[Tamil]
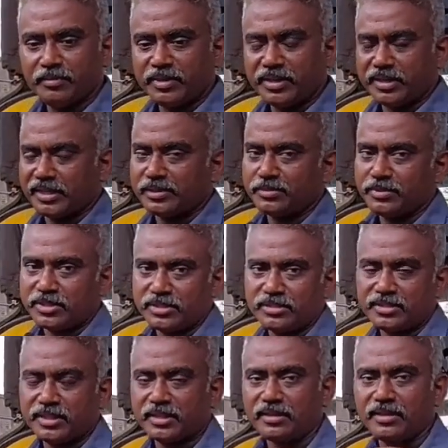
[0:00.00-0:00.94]
அதேமாதிரி
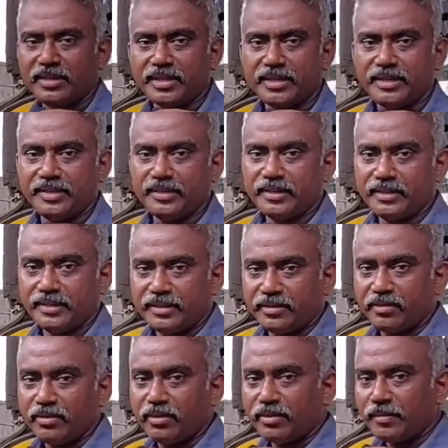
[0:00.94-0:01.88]
டிரான்ஸ்மிஷனும் சர்க்குலேட் ஆகிட்டே தான்
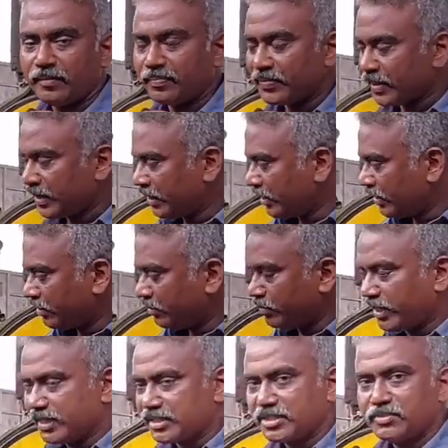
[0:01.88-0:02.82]
இருக்கும்
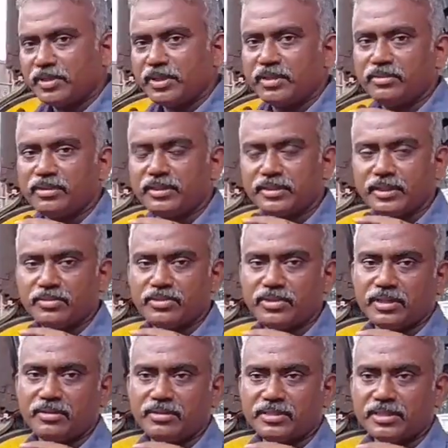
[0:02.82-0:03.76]
மேக்ஸிமம் இதை வந்து
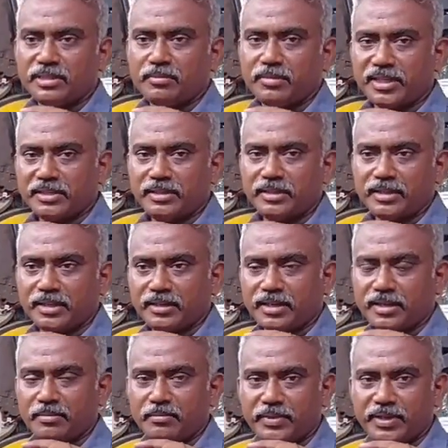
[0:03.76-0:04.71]
தௌசண்ட் ஹவர்ஸில் மாற்றுங்க
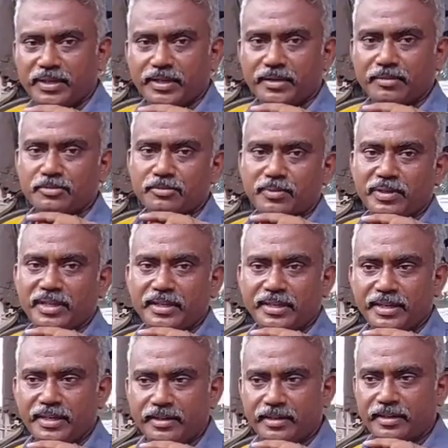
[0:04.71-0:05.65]
அதாவது கம்பெனி நாம்ஸ் படி
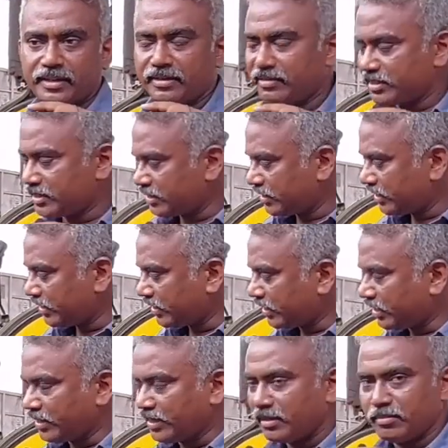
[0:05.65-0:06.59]
இது எயிட் ஹண்ட்ரட் ஹவர்ஸில்
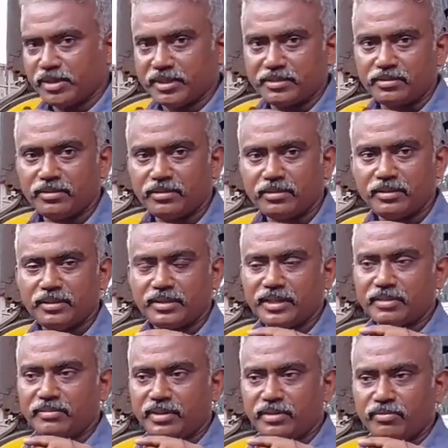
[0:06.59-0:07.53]
ஆயில் மாற்றணும்
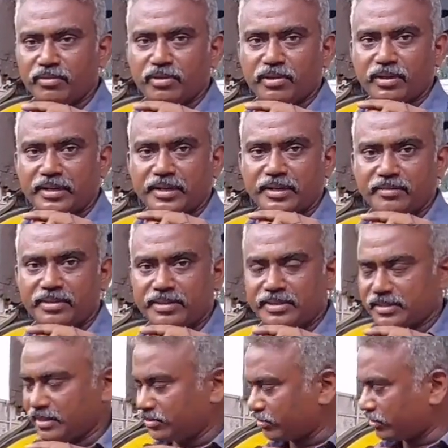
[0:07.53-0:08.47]
எவ்ரி ஃபோர் ஹண்ட்ரட்
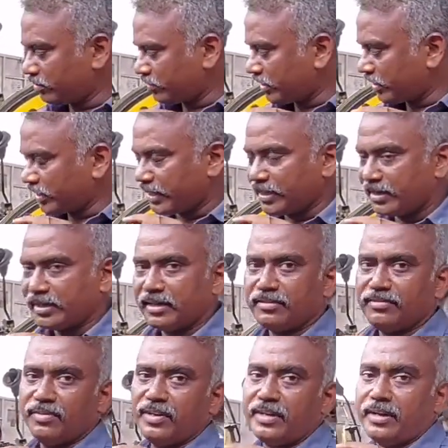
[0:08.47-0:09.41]
ஹவர்ஸ் நான் சொன்ன பாருங்கள்
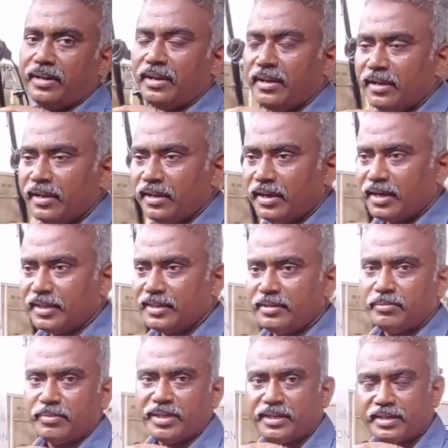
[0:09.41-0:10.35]
ஹைட்ராலிக் ஃபில்ட்ரு
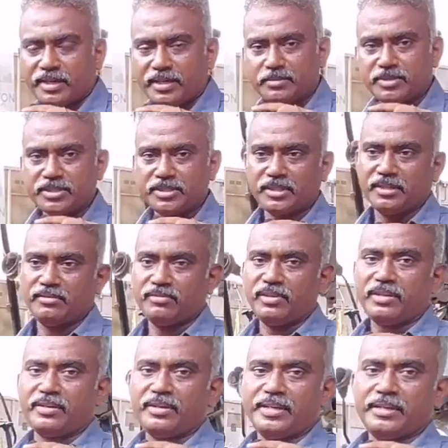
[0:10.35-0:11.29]
அதேமாரி டிரான்ஸ்மிஷன் ஆயில்
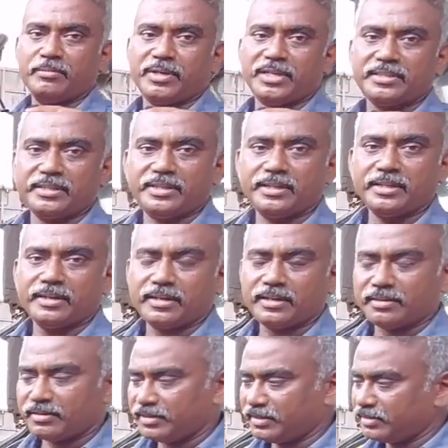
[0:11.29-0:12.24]
ஃபில்ட்ரு நீங்கள்
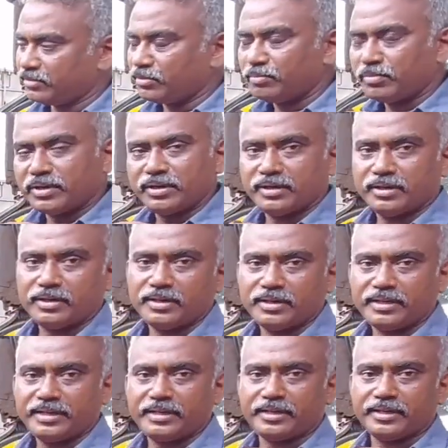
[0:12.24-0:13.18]
மாற்றிட்டிங்கன்னா ரொம்ப
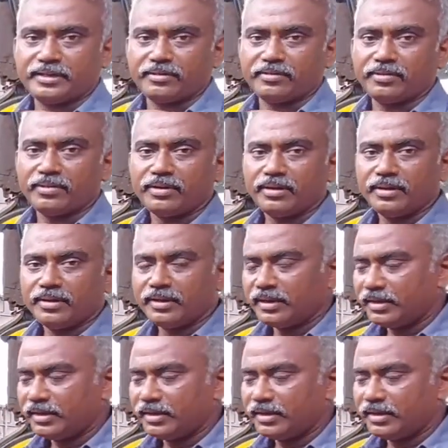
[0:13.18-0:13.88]
நீட்டாக இருக்கும்